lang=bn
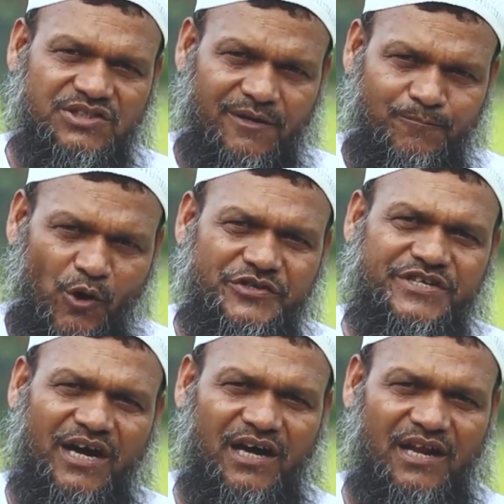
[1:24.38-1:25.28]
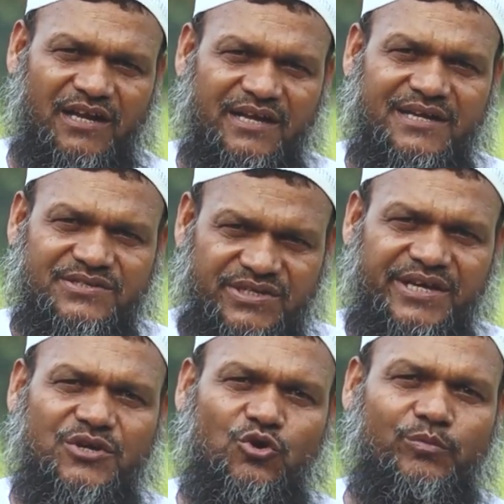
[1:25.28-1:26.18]
যার পয়সা হালাল
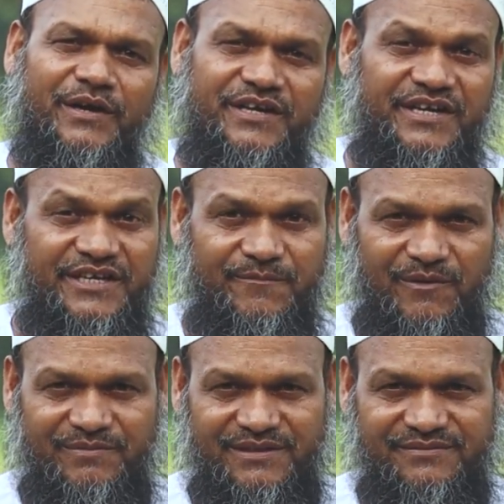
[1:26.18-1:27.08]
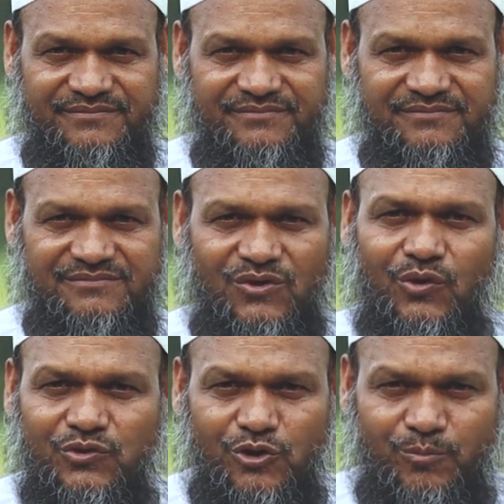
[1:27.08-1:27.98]
সেই কুরবানির নেকি পাবে
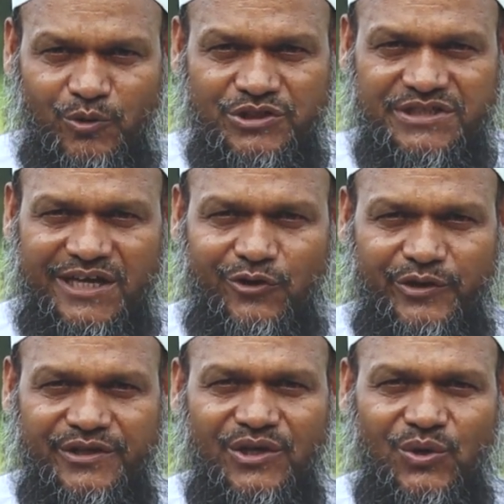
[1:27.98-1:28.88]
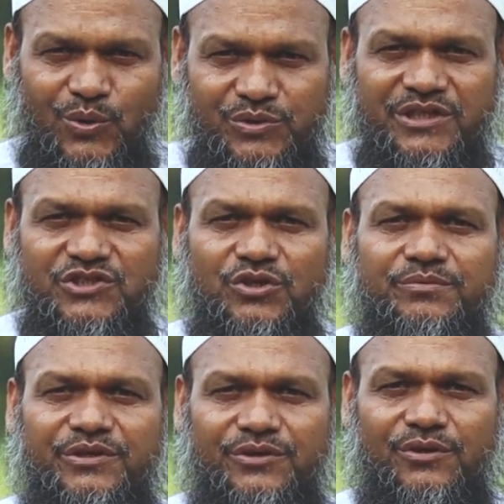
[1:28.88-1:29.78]
অন্তর পরিষ্কার নয়
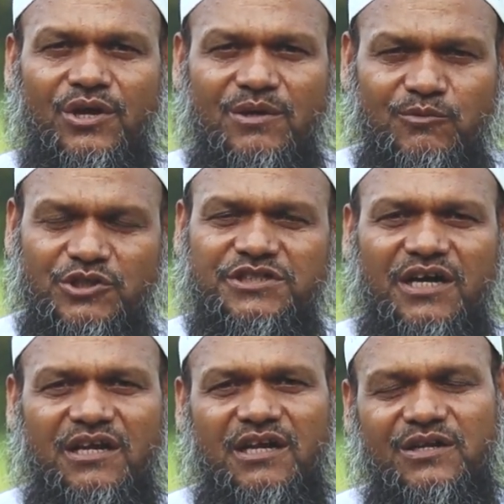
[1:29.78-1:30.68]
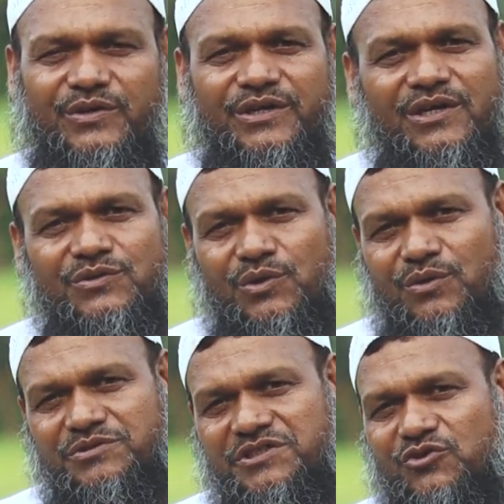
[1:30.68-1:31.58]
উদ্দেশ্যই ভিন্ন পয়সা হালাল নয়
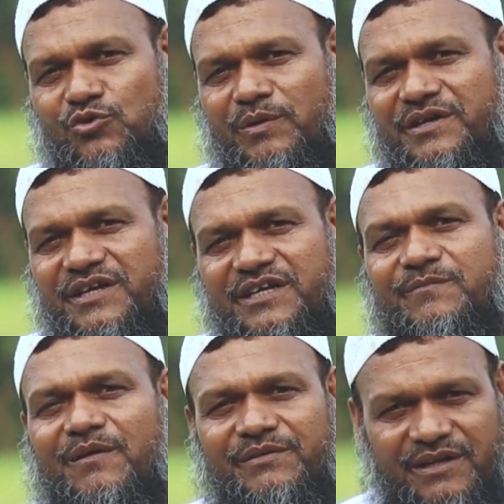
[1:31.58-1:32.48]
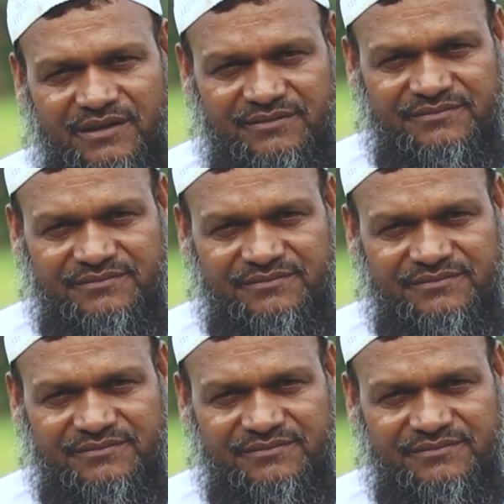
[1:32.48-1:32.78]
তখন সে কুরবানি নেকি পাবে না